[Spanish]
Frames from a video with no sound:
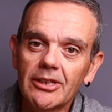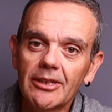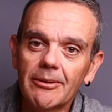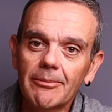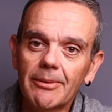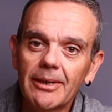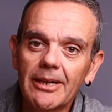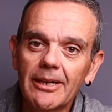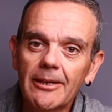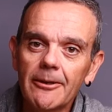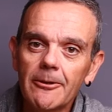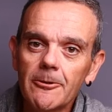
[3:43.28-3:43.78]
y
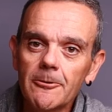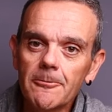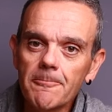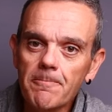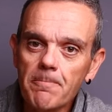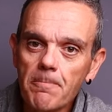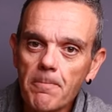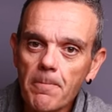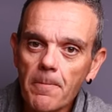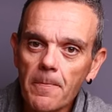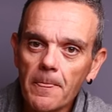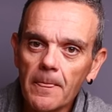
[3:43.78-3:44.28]
demás,
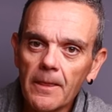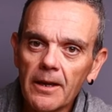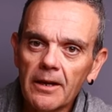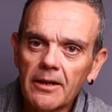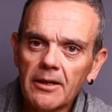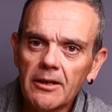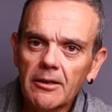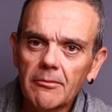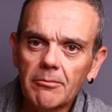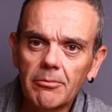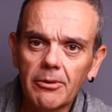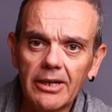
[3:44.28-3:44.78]
¿no?
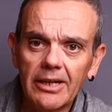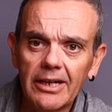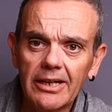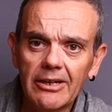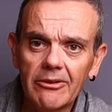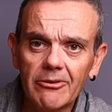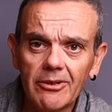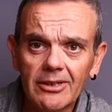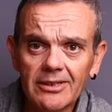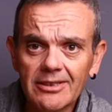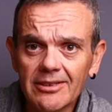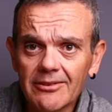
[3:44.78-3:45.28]

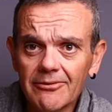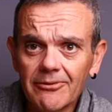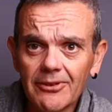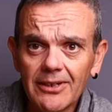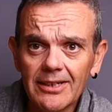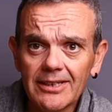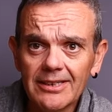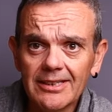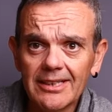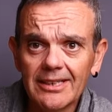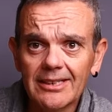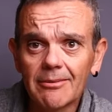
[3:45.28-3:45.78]
Pues no hace
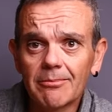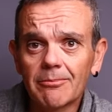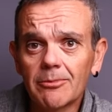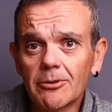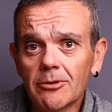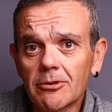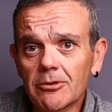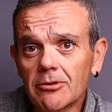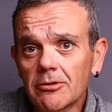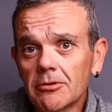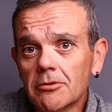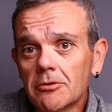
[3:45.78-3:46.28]
falta
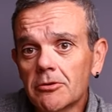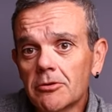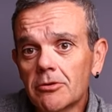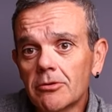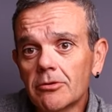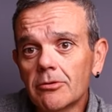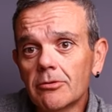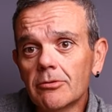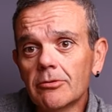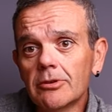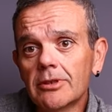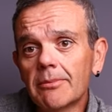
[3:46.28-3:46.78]

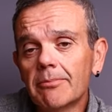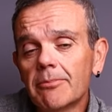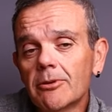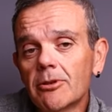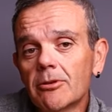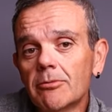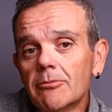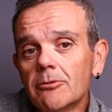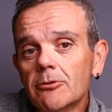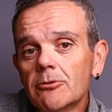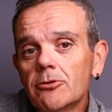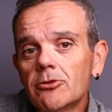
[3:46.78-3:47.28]
tampoco,
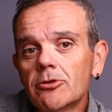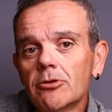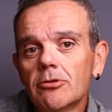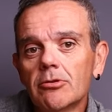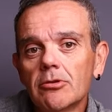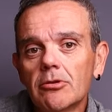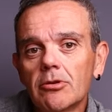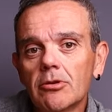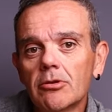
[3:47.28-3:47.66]
tampoco mucho.